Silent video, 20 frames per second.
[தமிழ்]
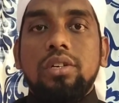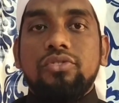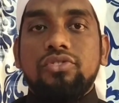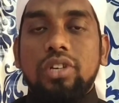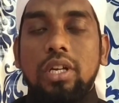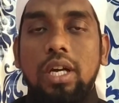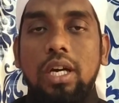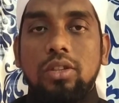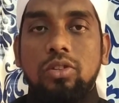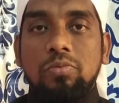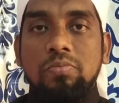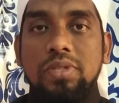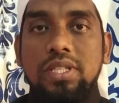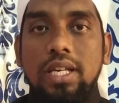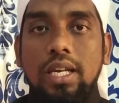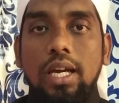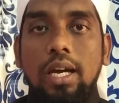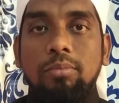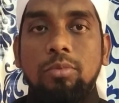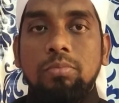சலாத்தும்
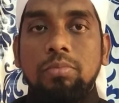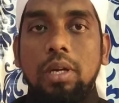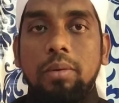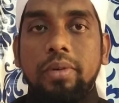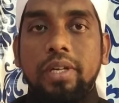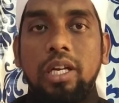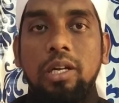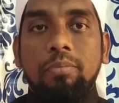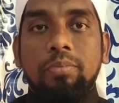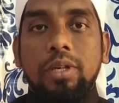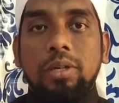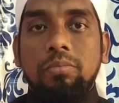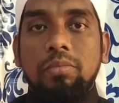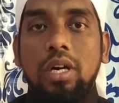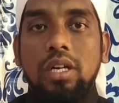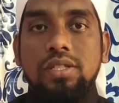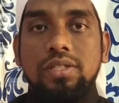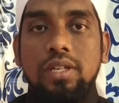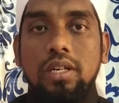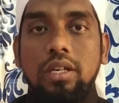சலாமும் நபிகள்
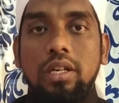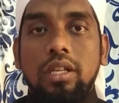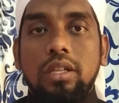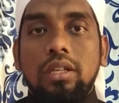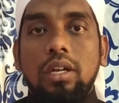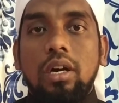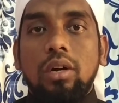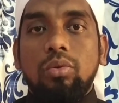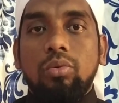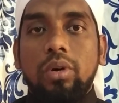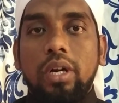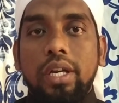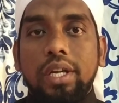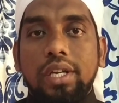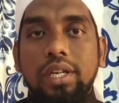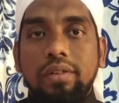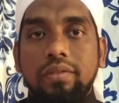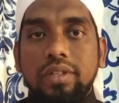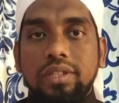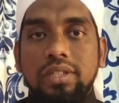பெருமான் சல்லல்லாஹு
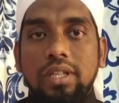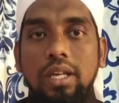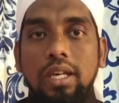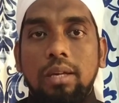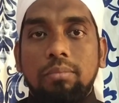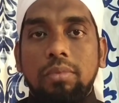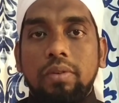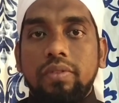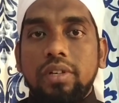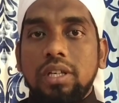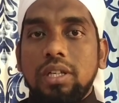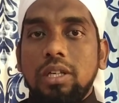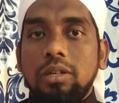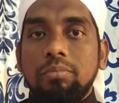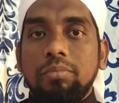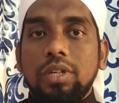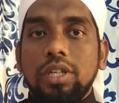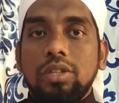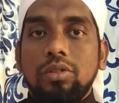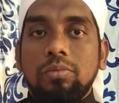அலேஹி வசல்லம் அவர்கள்
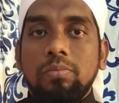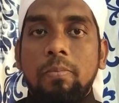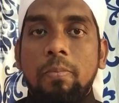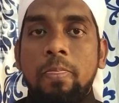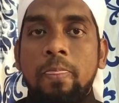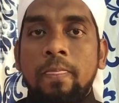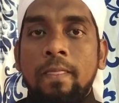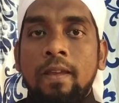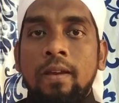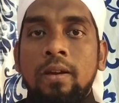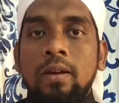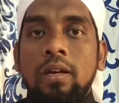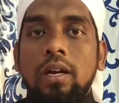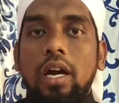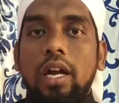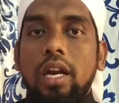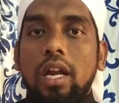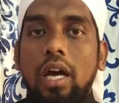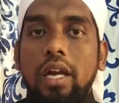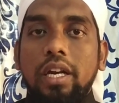மீதும்
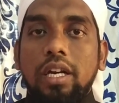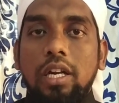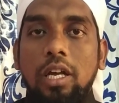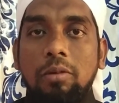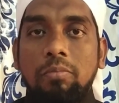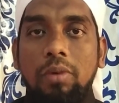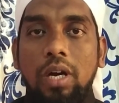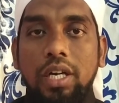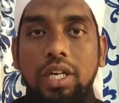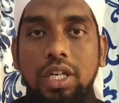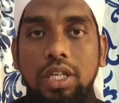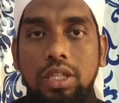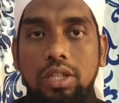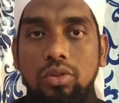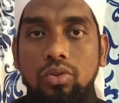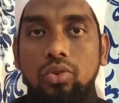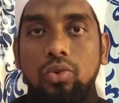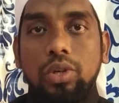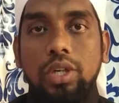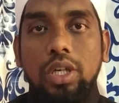அன்னாரின்
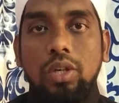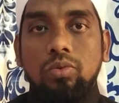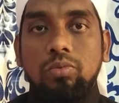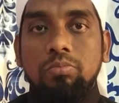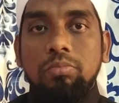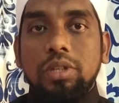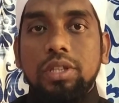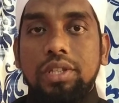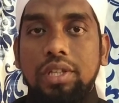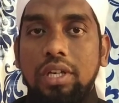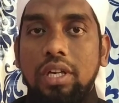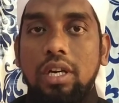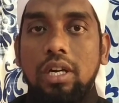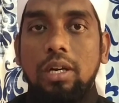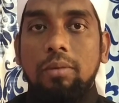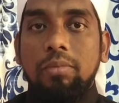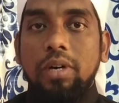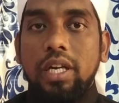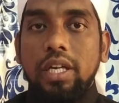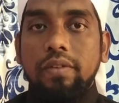நர்பாக்கியத்திற்குரிய உம்மத்தினர்
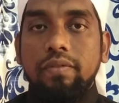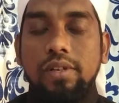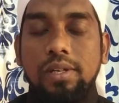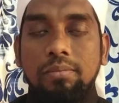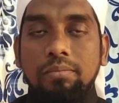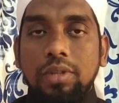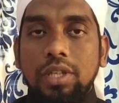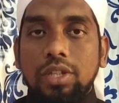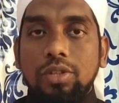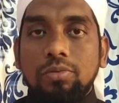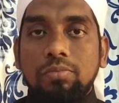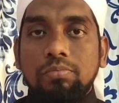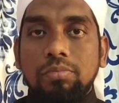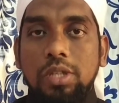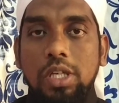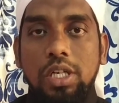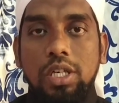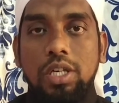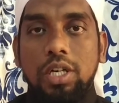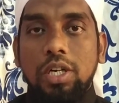நம் அனைவர் மீதும்
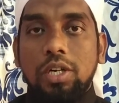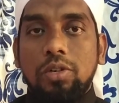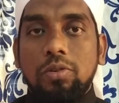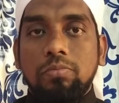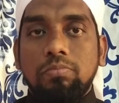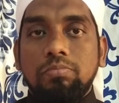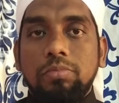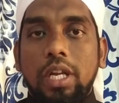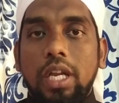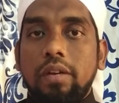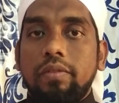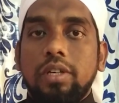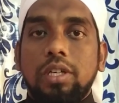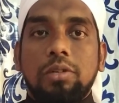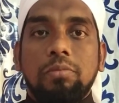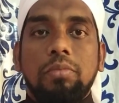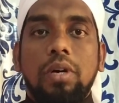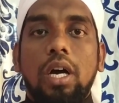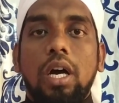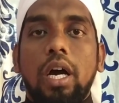என்றென்றும்
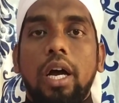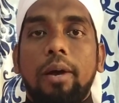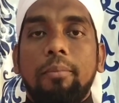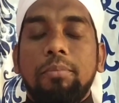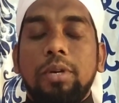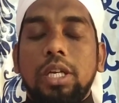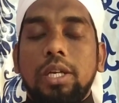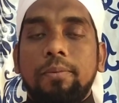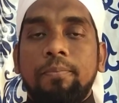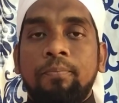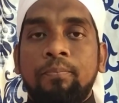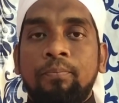நிலவட்டுமாக ஆமீன்